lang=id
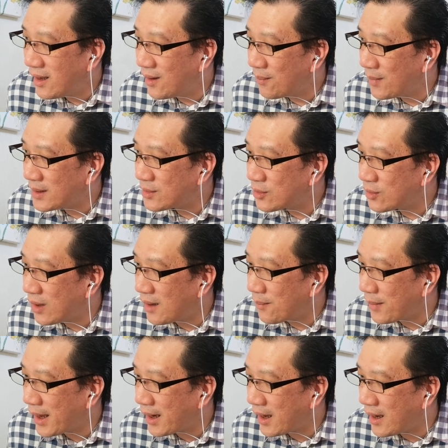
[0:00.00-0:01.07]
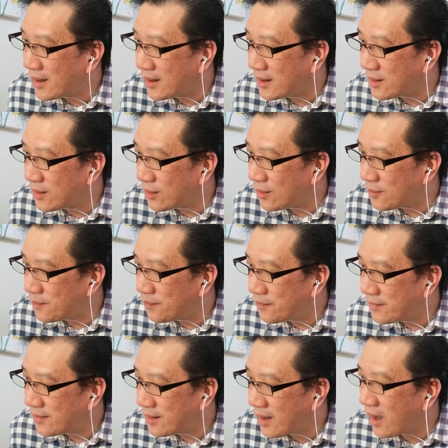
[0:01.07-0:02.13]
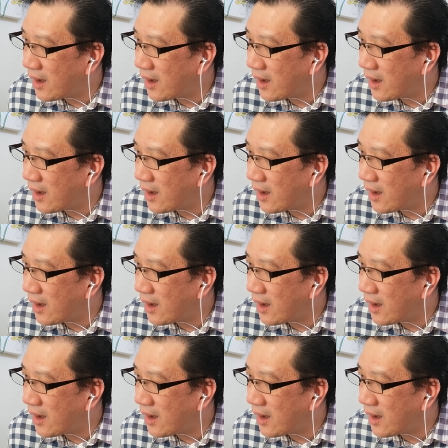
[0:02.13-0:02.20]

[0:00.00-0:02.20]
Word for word: emas juga merah gitu ya